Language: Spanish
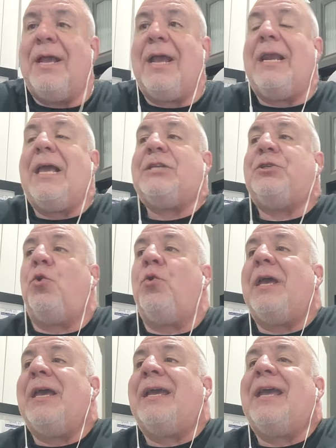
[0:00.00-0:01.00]
el hecho
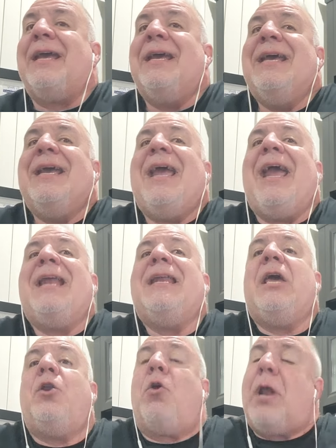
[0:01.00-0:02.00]
de que
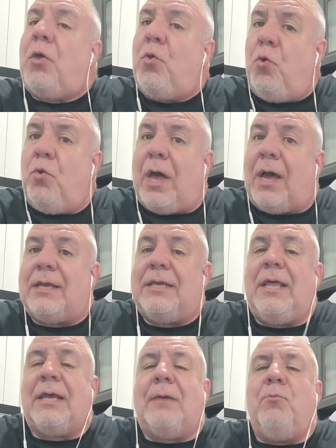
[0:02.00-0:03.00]
generó la duda y
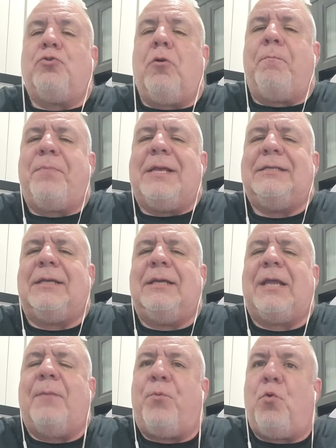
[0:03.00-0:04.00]
de que muchos piensen
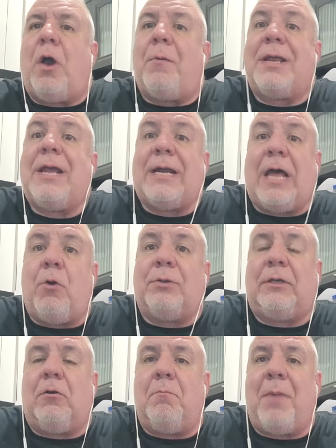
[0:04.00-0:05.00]
que pudo haber ganado
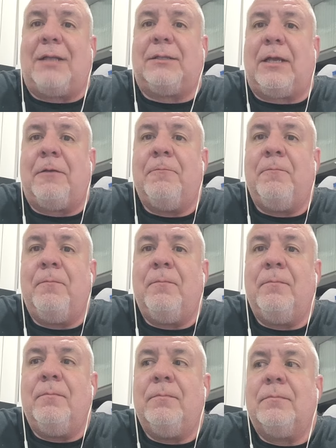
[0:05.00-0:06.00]
este combate,
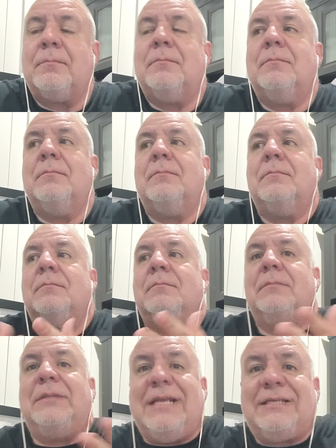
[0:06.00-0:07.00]

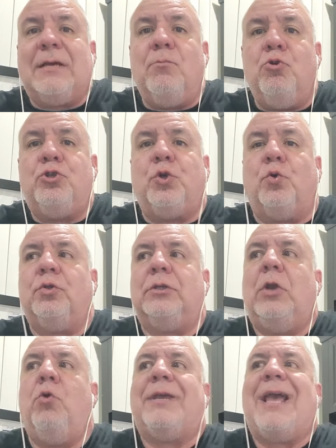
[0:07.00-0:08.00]
dice mucho
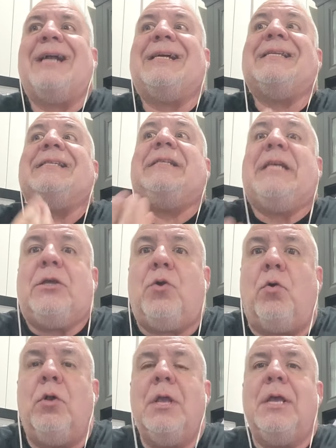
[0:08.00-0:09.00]
de lo que ha
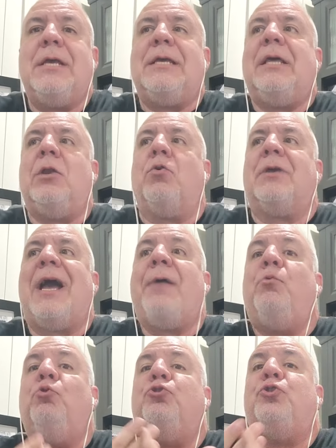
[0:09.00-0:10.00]
crecido y de lo que ha
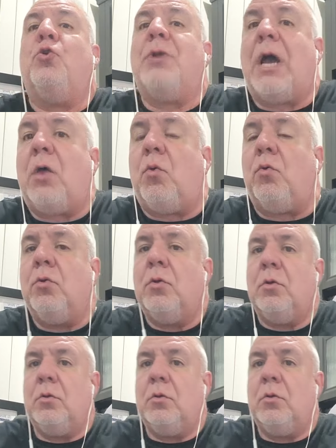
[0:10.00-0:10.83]
evolucionado